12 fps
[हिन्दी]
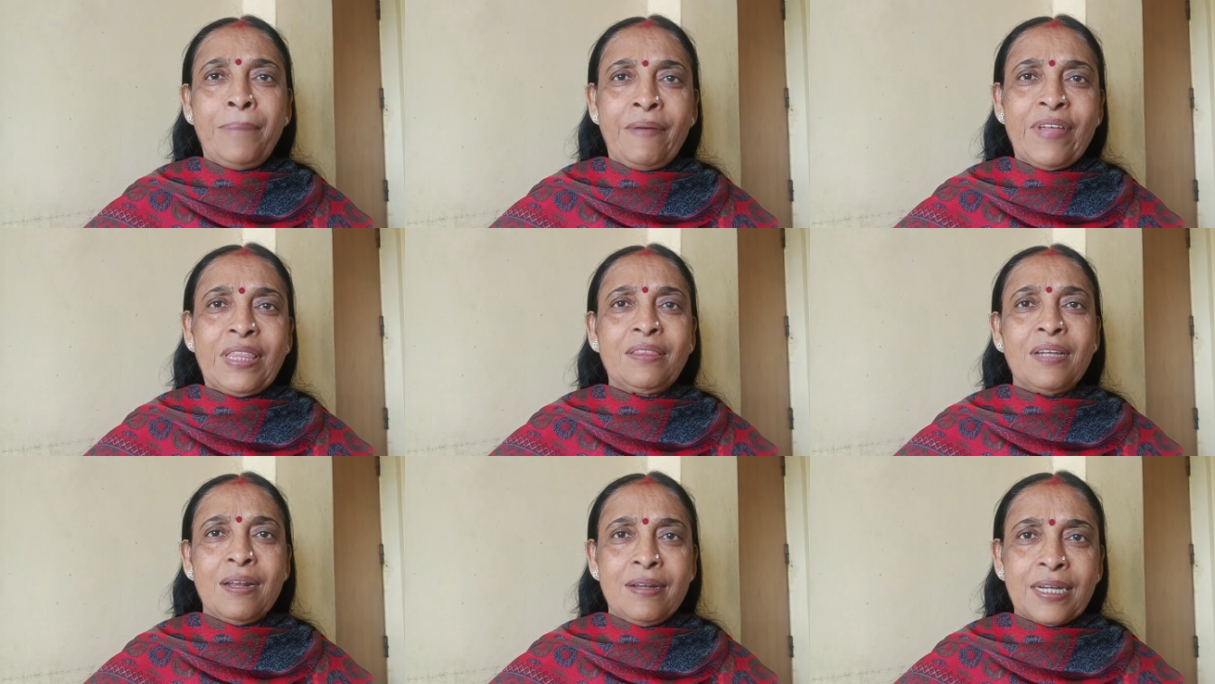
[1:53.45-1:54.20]

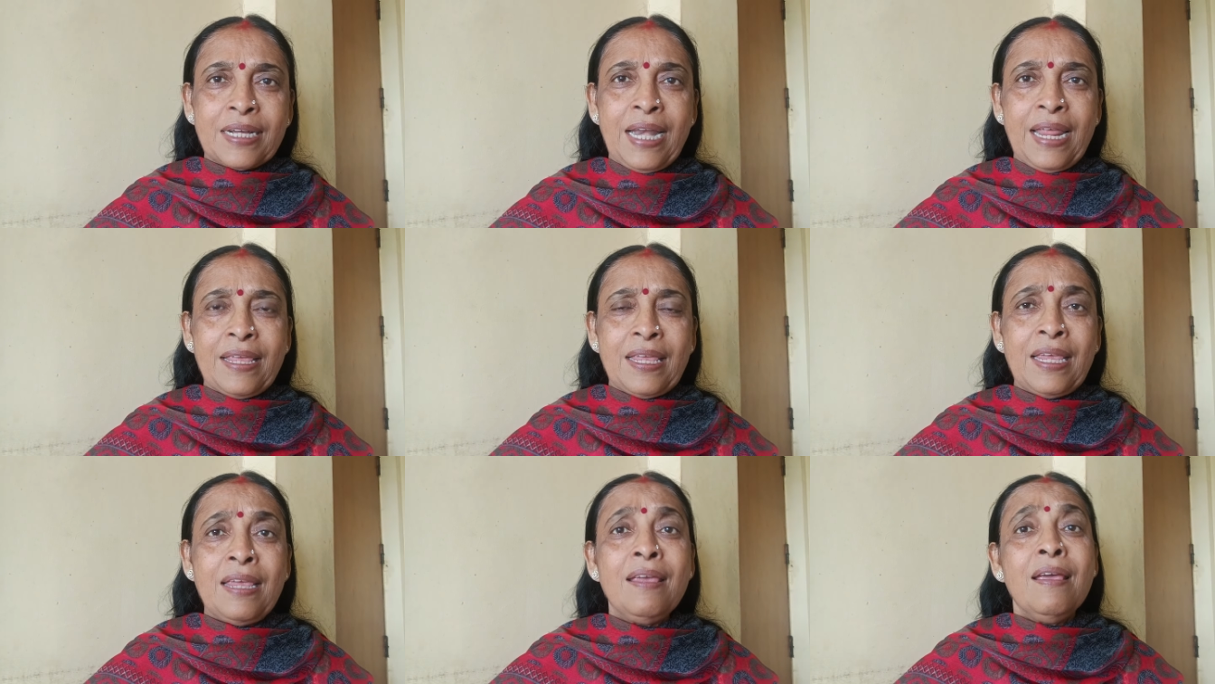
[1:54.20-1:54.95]
पवित्र रखने
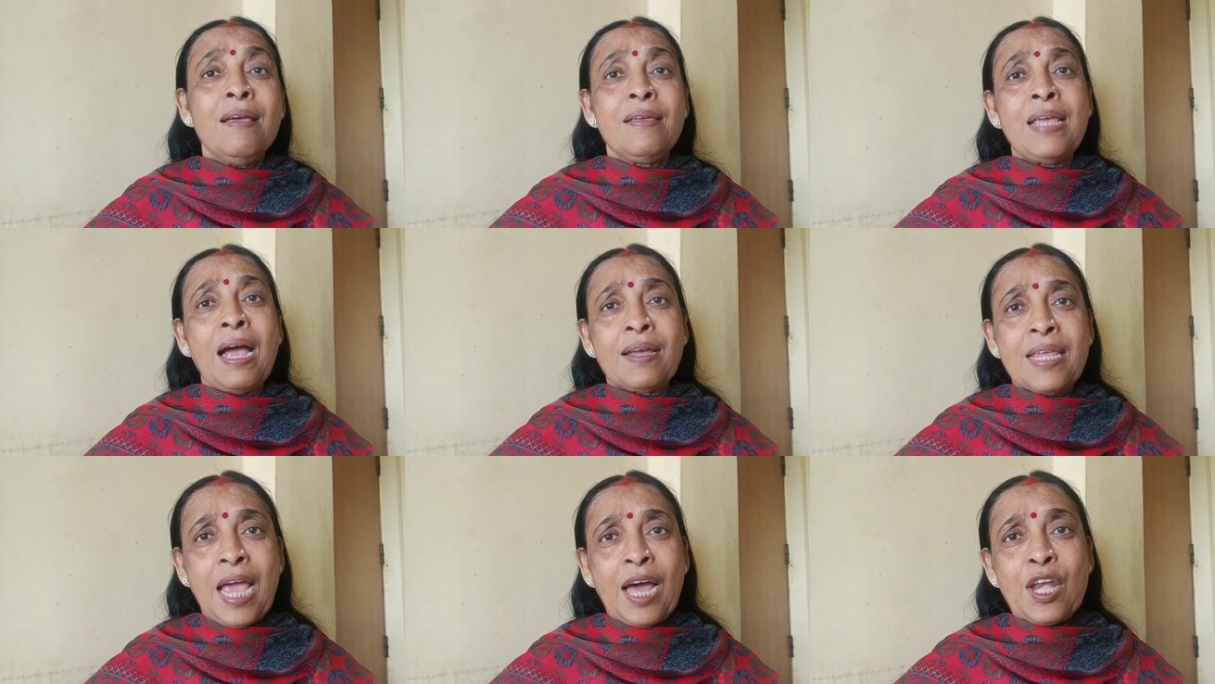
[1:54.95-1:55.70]
की या
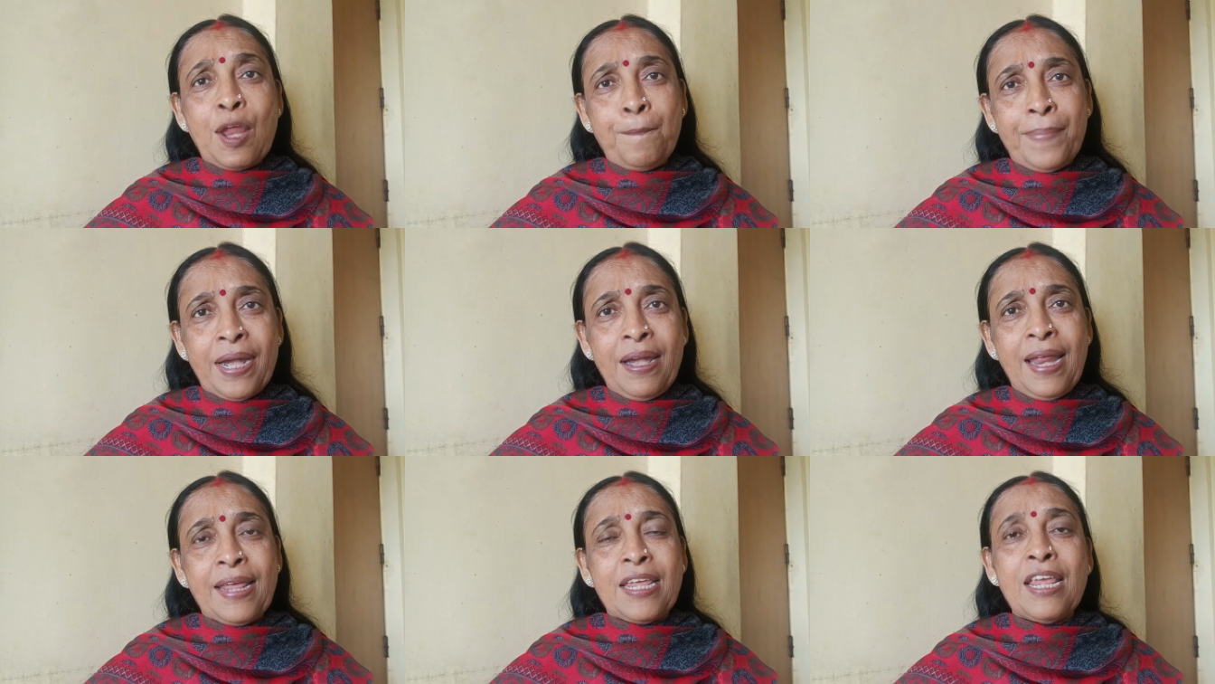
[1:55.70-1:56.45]
ज्ञानी
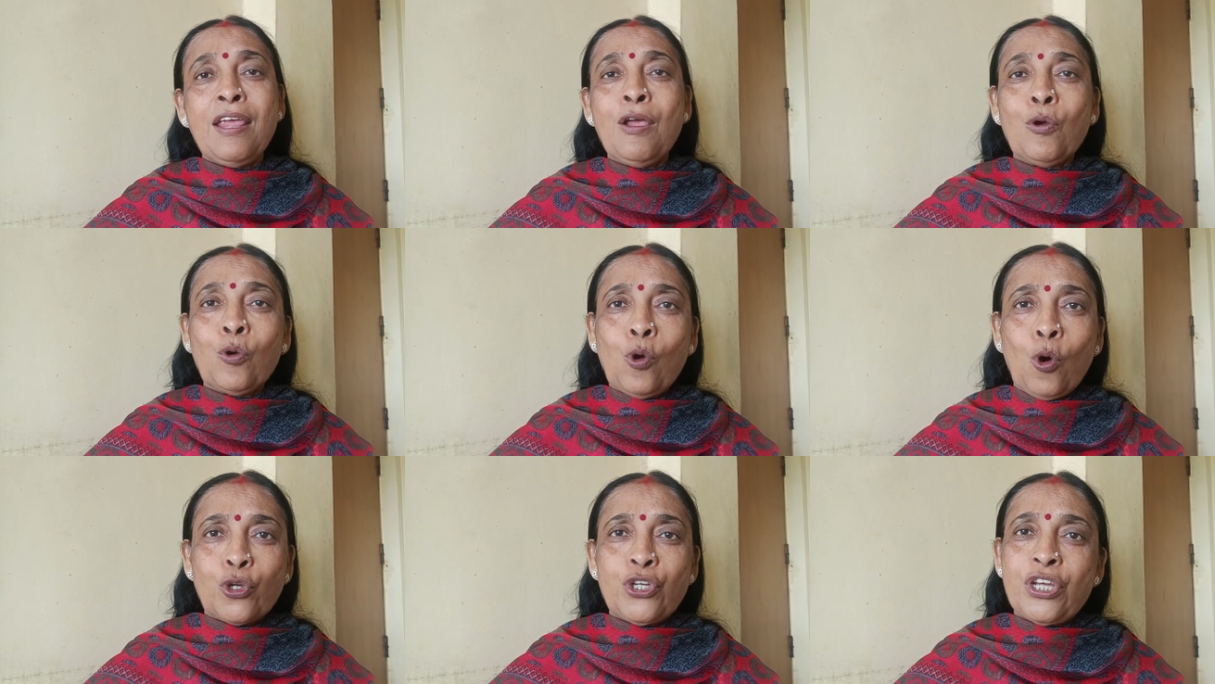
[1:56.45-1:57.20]
बनने की
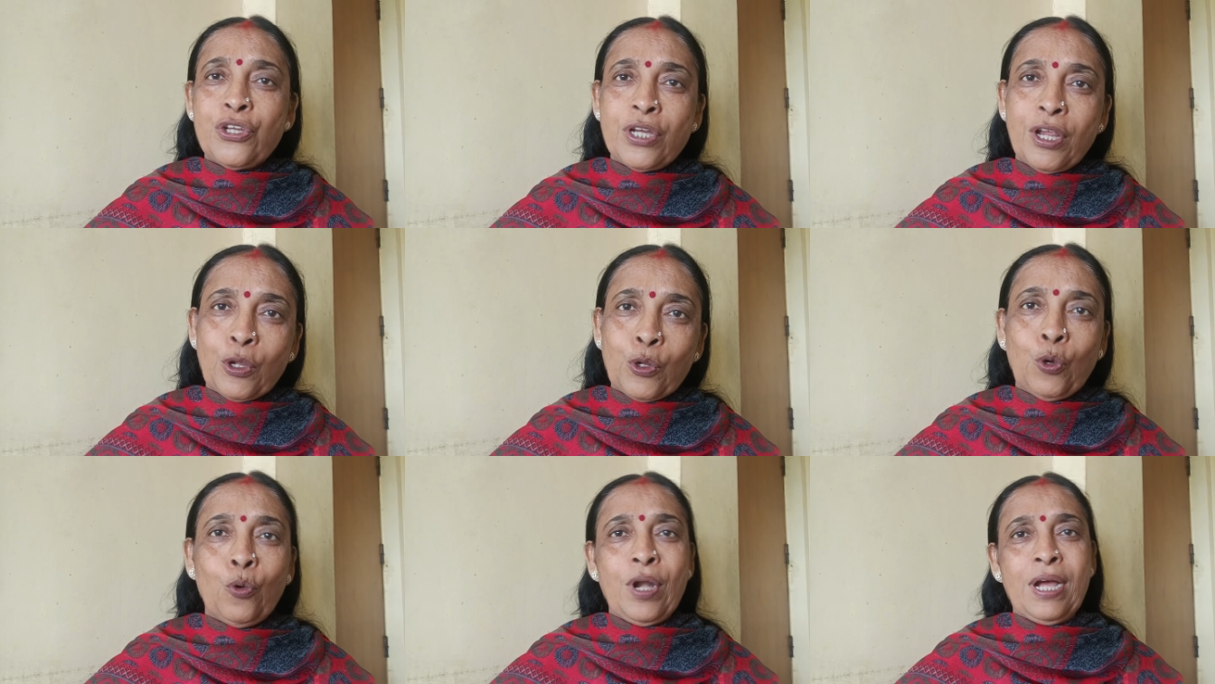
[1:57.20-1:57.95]
कोशिश
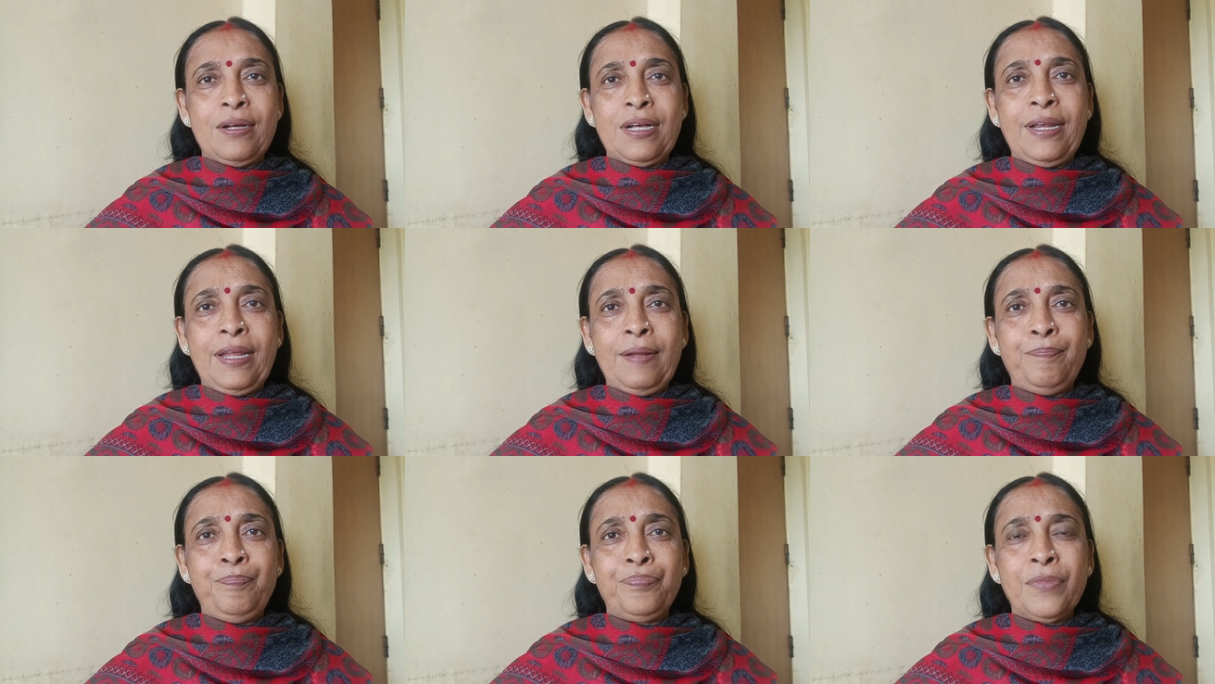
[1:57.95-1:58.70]
क्यों ना करें
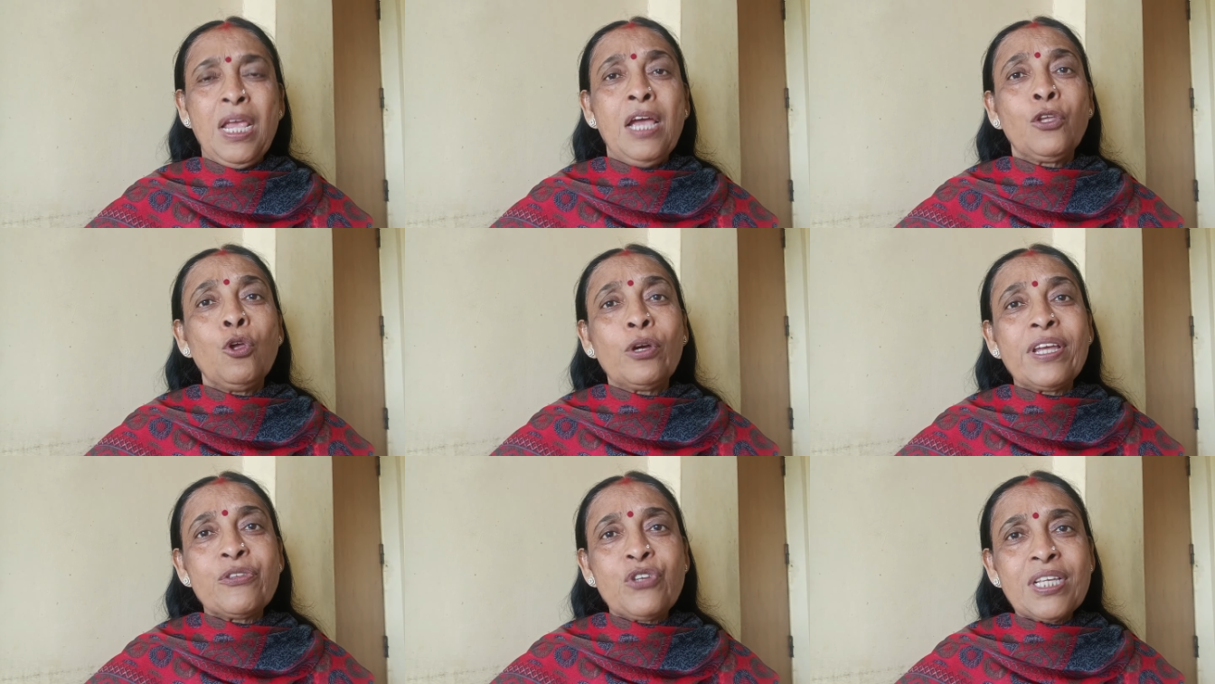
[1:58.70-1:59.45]

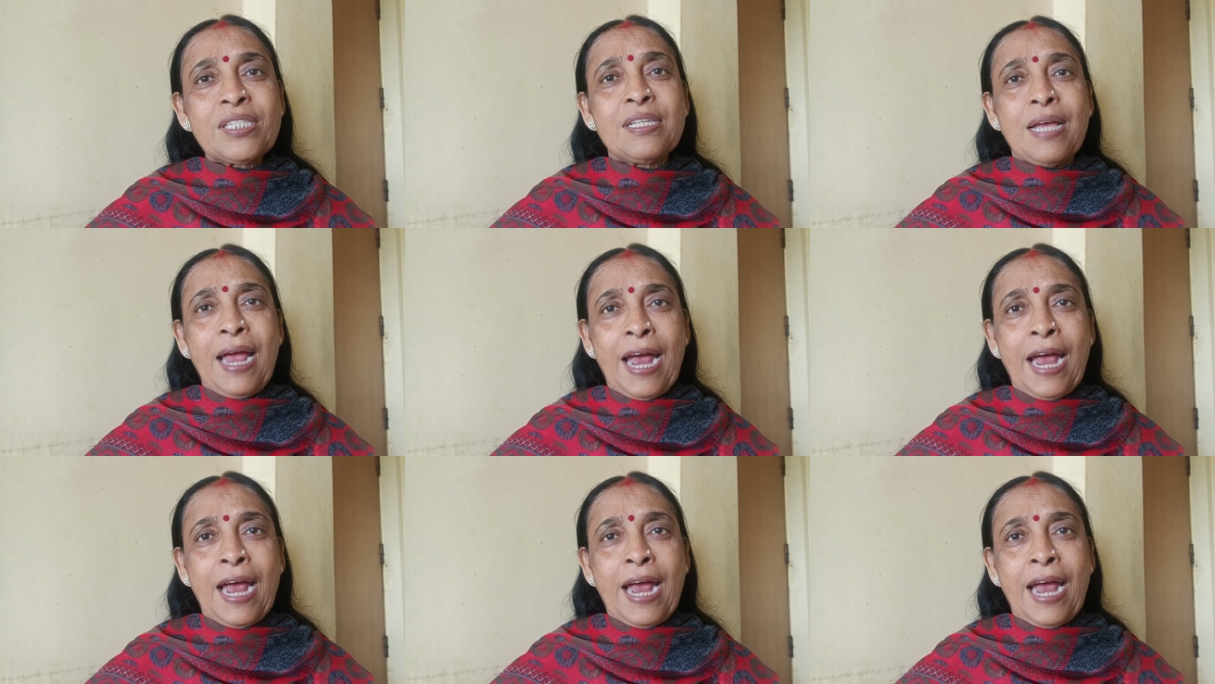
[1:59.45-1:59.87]
क्योंकि जिस